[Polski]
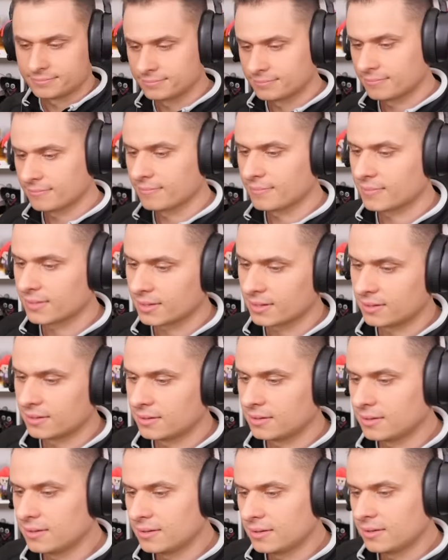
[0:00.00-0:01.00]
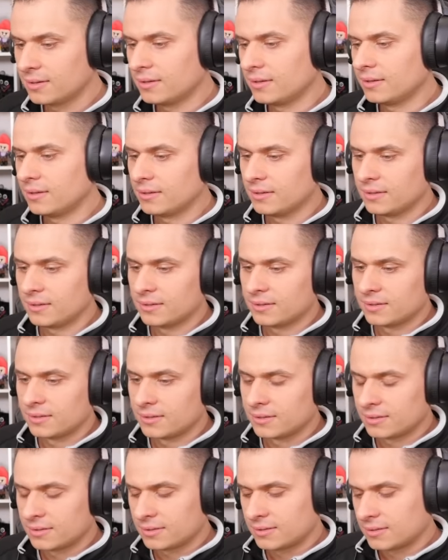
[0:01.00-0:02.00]
This baby bed just looks like a
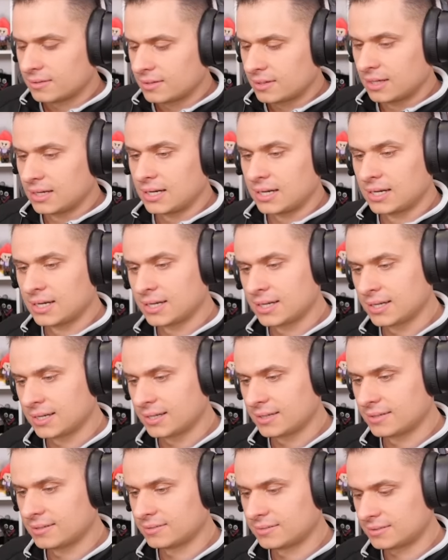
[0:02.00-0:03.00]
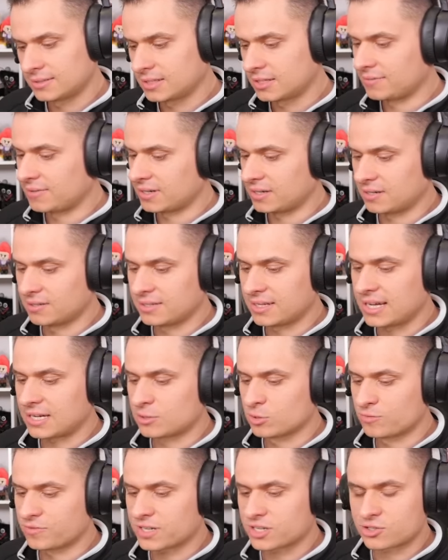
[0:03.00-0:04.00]
new one. No, wygląda
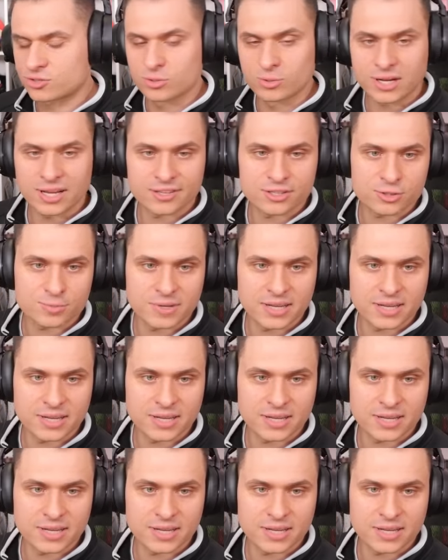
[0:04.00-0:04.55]
jak nówka sztuka